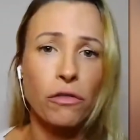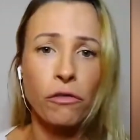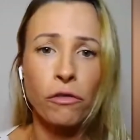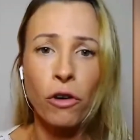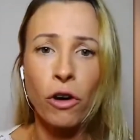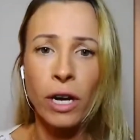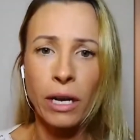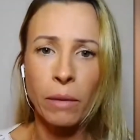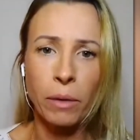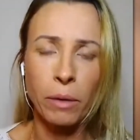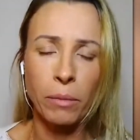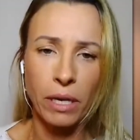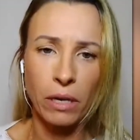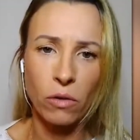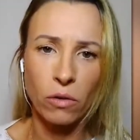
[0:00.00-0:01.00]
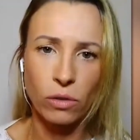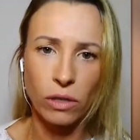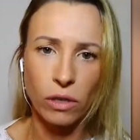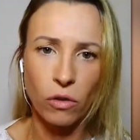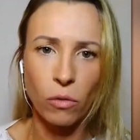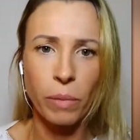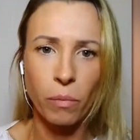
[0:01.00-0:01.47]
Foi na primeira
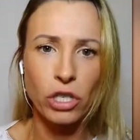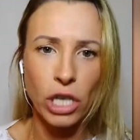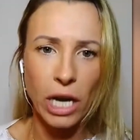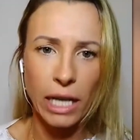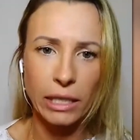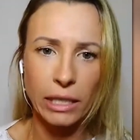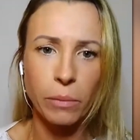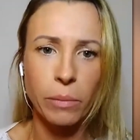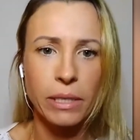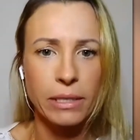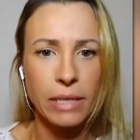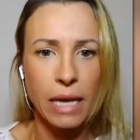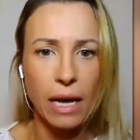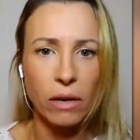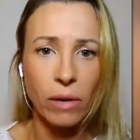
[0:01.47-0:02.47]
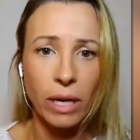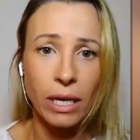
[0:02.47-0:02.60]
consulta com o pediatra, pesaram,